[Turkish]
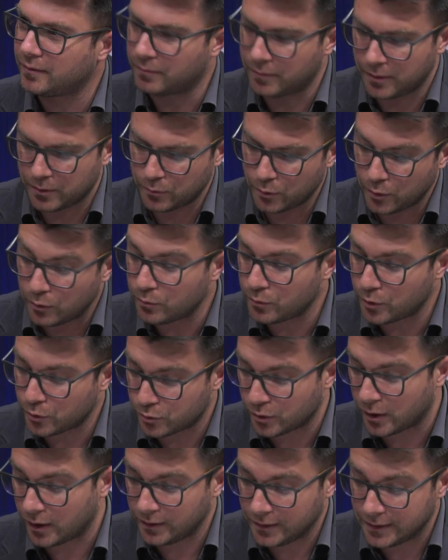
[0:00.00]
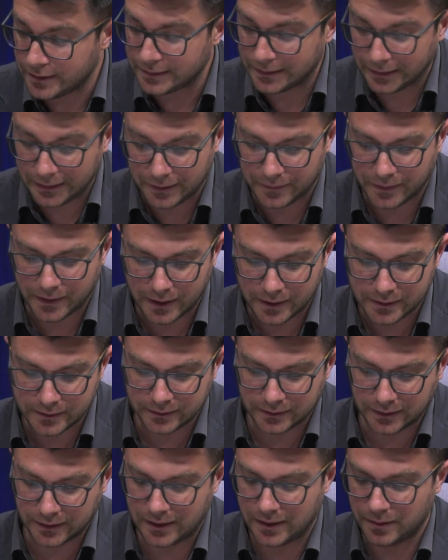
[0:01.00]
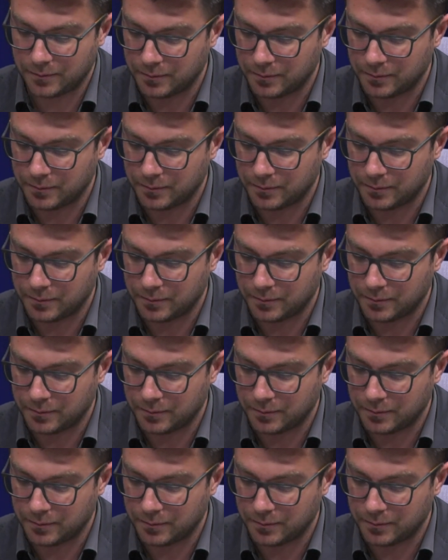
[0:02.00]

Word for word: benim önümde şu an liste de var aslında. Kim